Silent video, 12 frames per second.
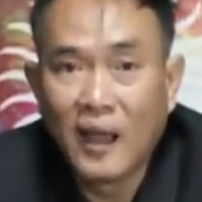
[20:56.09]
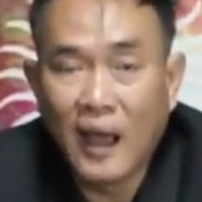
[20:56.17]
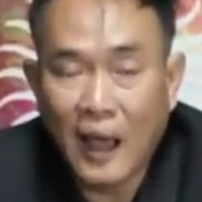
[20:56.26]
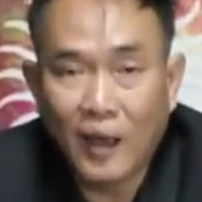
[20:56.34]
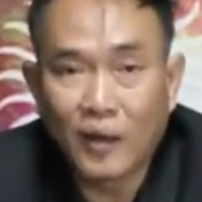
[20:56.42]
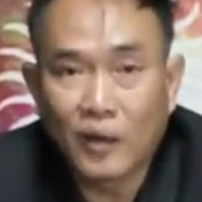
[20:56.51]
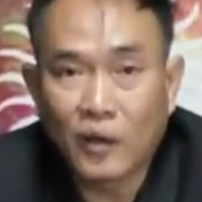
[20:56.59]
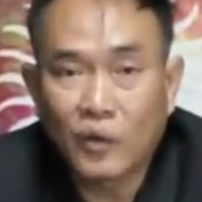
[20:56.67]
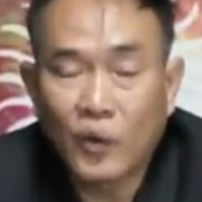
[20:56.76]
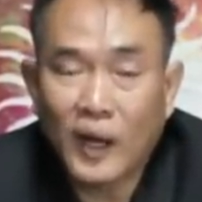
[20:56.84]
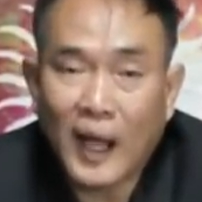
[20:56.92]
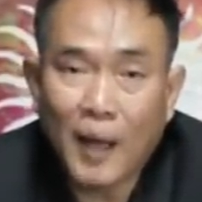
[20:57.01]
อ่าขอโท
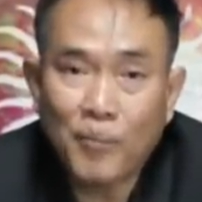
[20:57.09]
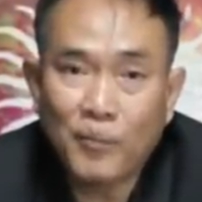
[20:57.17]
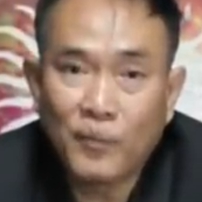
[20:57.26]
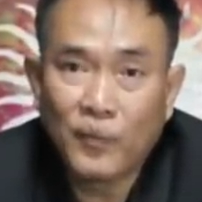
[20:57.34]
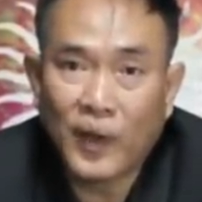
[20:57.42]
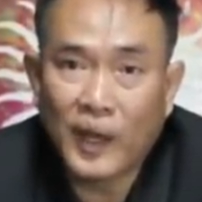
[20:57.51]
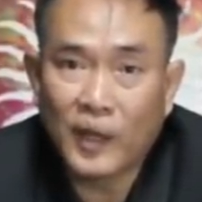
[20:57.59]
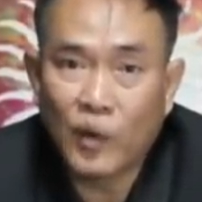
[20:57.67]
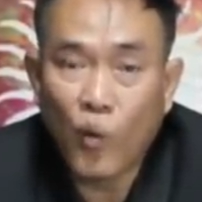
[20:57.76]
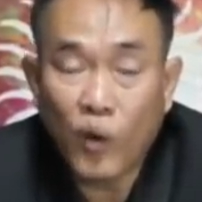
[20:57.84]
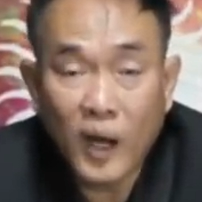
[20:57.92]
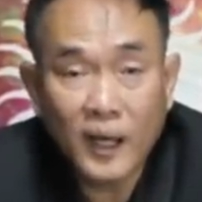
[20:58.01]
ษนะครับใน
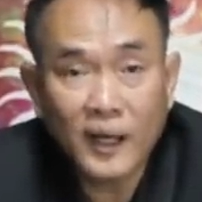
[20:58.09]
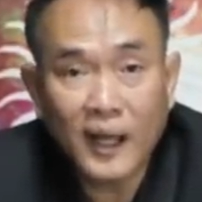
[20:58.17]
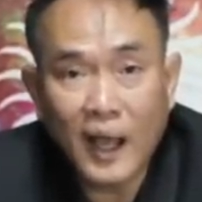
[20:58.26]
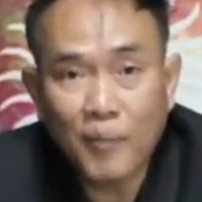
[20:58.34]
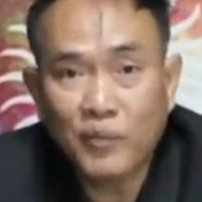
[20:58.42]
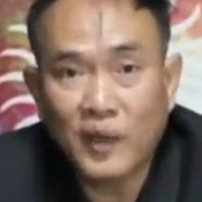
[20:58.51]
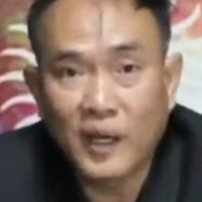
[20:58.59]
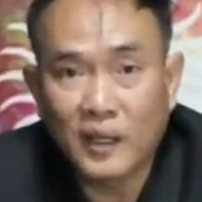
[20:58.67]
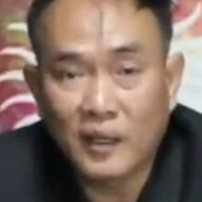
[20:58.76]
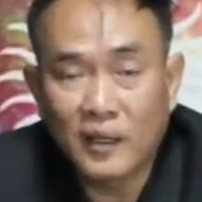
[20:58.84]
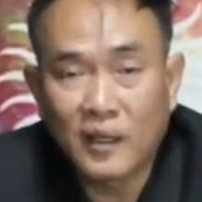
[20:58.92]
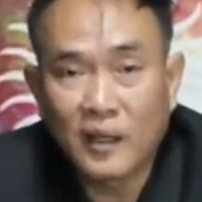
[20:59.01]
Google นะครับเสิร์ช
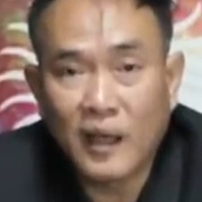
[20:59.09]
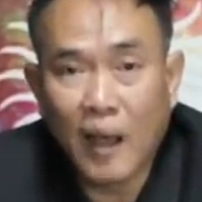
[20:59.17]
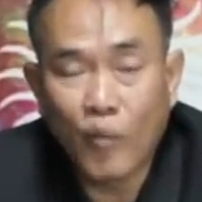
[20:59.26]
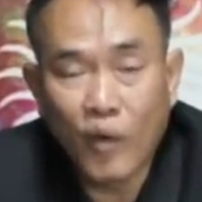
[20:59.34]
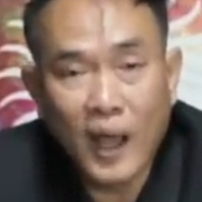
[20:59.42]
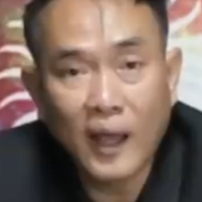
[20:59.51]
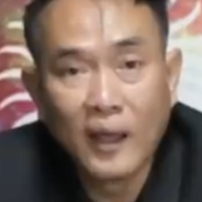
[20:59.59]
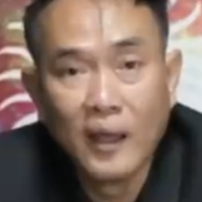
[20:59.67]
คำว่า